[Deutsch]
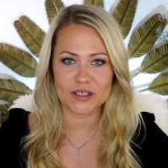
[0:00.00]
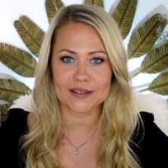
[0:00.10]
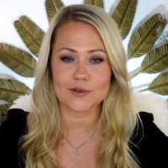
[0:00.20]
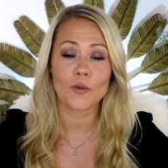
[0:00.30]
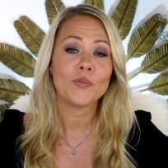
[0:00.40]
mit
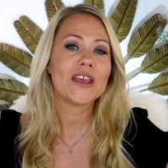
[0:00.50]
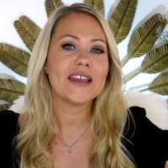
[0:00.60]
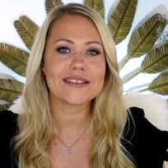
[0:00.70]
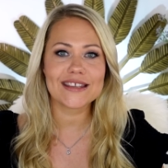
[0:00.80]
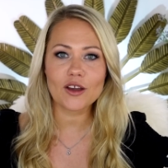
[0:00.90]
dazu.
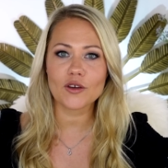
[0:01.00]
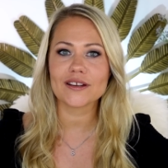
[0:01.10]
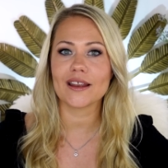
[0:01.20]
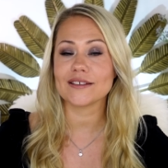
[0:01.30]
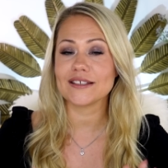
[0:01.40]
Ich zeige
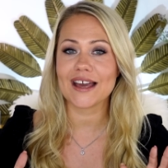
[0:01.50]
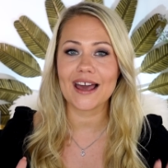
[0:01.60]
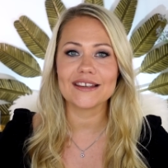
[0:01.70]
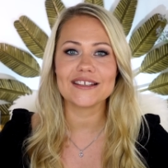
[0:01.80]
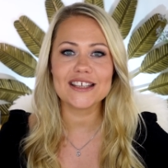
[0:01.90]
euch gleich die
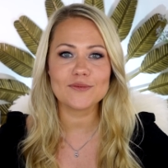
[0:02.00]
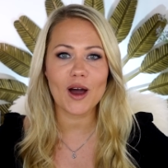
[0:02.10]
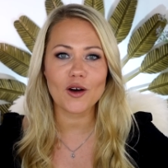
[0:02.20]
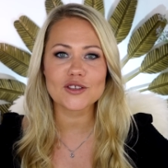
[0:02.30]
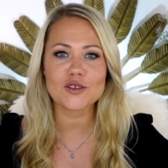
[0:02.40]
Teile, die ich
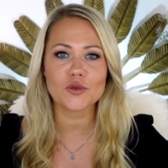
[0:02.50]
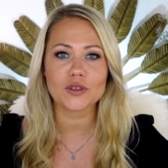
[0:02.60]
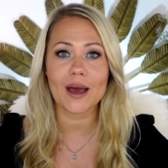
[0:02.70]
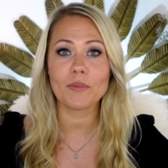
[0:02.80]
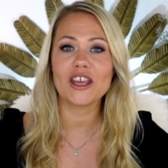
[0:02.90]
mir
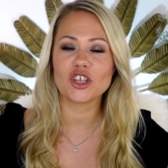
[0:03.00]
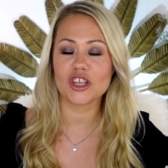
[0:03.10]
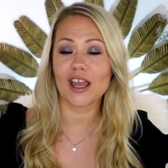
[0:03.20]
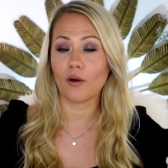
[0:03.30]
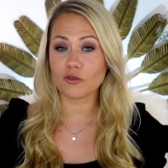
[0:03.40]
ausgesucht habe. Ich
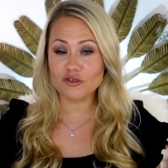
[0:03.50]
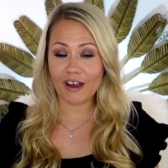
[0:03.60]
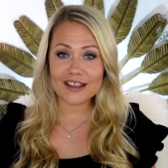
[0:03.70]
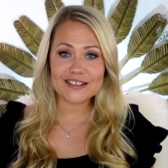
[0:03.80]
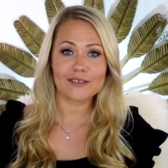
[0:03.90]
stehe auf
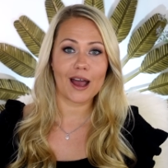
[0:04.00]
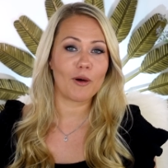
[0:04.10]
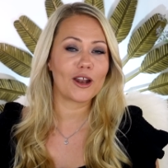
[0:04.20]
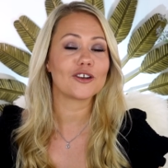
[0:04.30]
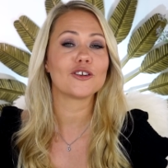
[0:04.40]
schwarz, kann
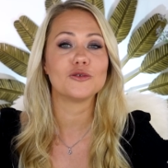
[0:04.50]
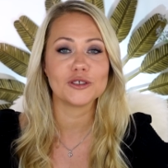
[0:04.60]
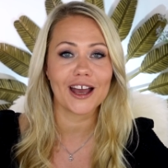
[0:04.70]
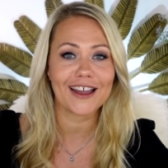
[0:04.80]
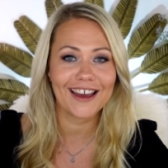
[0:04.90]
man
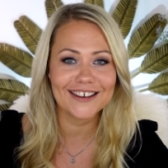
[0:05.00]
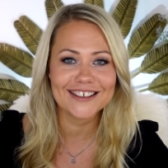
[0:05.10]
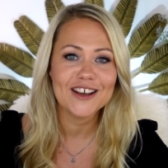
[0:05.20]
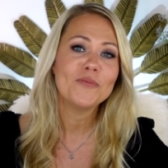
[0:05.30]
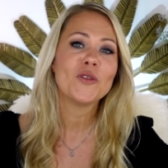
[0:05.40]
gut
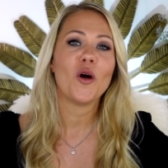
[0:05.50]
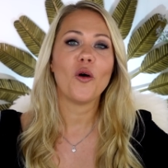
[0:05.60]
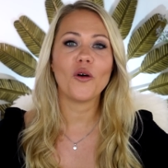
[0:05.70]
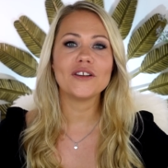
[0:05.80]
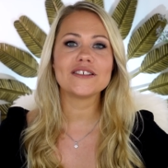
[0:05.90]
erkennen.
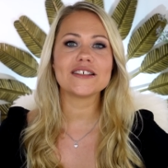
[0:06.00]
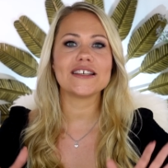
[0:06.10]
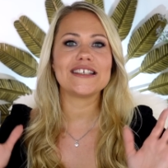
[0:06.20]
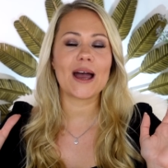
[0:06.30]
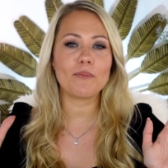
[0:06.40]
Und
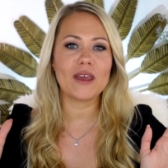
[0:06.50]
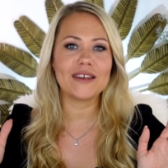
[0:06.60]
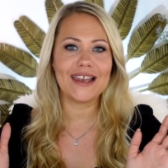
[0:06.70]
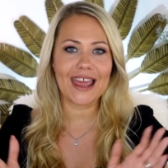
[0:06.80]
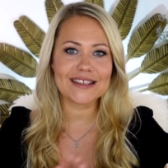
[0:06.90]
ich habe mir
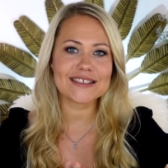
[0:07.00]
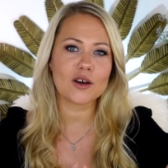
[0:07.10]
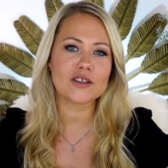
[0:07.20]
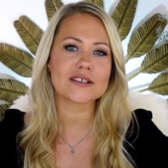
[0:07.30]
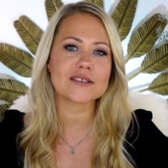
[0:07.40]
eine Leggings
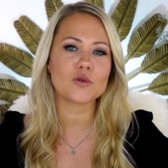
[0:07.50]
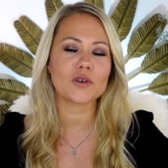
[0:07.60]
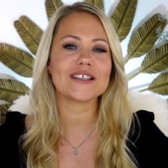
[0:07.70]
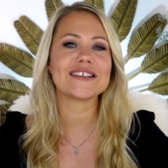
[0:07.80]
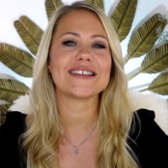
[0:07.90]

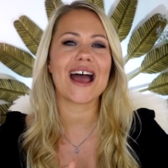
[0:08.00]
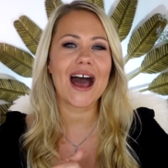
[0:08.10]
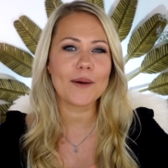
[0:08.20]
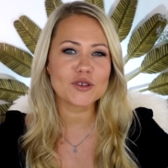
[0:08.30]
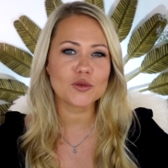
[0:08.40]
ausgesucht, die ist der
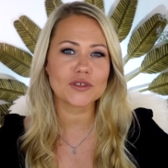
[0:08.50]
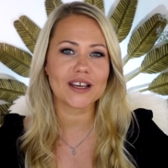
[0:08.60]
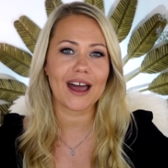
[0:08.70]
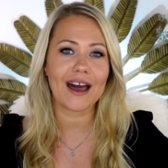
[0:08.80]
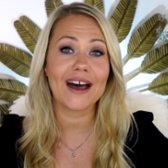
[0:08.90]
absolute
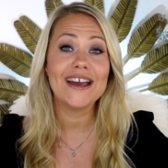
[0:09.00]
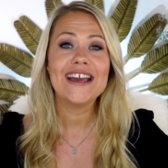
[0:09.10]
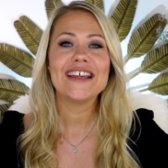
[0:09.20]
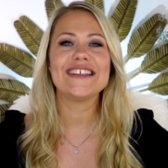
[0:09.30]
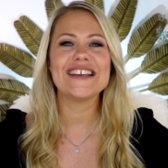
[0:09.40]
Kracher.
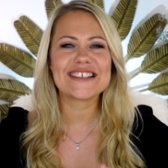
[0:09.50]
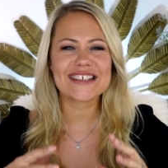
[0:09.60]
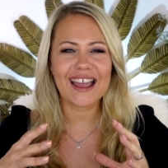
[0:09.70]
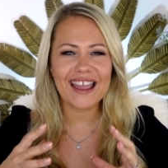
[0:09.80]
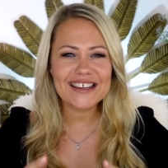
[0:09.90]
Die
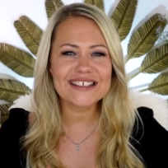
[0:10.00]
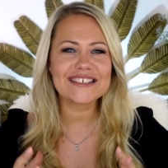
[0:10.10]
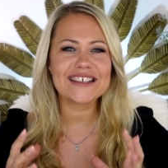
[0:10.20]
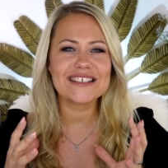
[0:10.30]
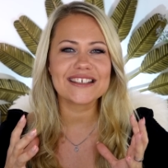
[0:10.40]
ist
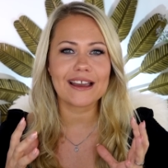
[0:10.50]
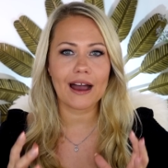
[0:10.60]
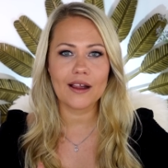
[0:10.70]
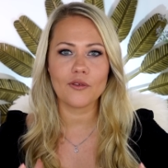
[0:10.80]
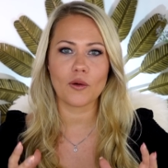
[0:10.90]
richtig
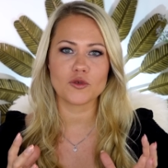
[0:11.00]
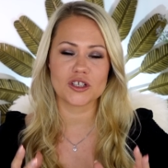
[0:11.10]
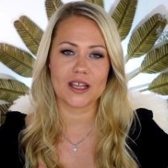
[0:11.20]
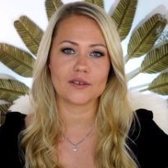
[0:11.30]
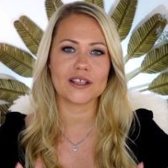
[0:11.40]
geil vom
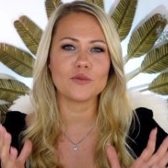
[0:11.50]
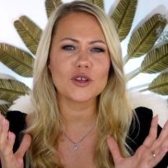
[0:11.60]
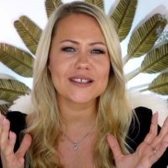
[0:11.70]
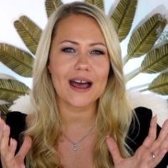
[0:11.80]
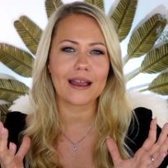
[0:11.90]
Schnitt. ich
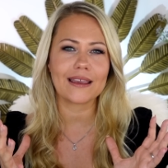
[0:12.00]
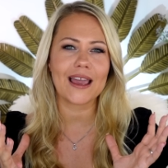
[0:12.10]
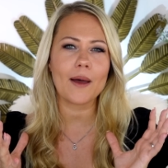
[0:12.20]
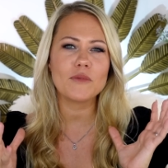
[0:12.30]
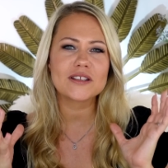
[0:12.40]
muss sagen,
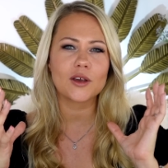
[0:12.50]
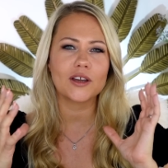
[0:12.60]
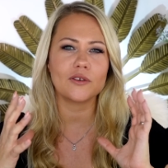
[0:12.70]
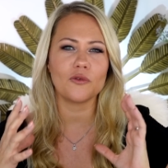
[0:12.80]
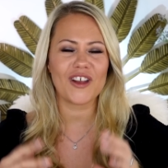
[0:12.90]
ich habe habe mit
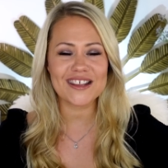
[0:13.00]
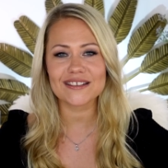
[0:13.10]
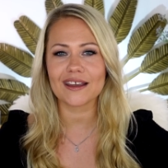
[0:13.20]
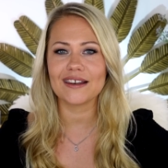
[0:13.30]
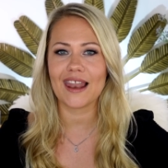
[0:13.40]
solchen
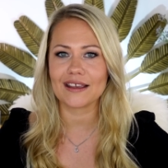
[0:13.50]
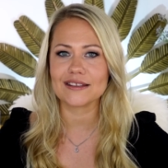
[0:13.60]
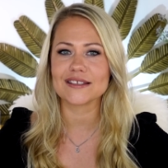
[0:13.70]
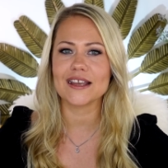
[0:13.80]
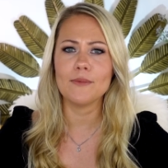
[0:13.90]
festeren
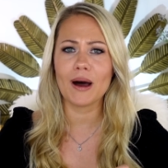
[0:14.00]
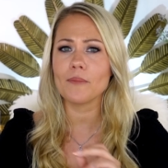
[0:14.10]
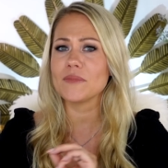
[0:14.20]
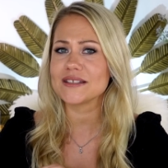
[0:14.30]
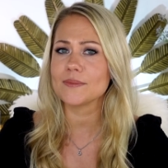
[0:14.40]
Leggings immer
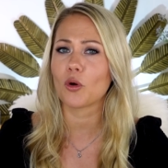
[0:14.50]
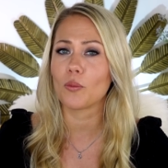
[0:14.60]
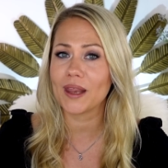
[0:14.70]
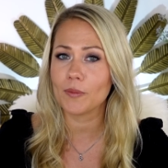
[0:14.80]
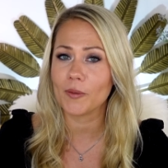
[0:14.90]
ein bisschen
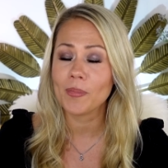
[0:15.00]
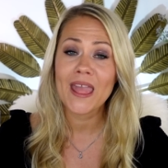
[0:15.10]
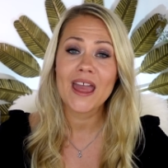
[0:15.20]
Probleme,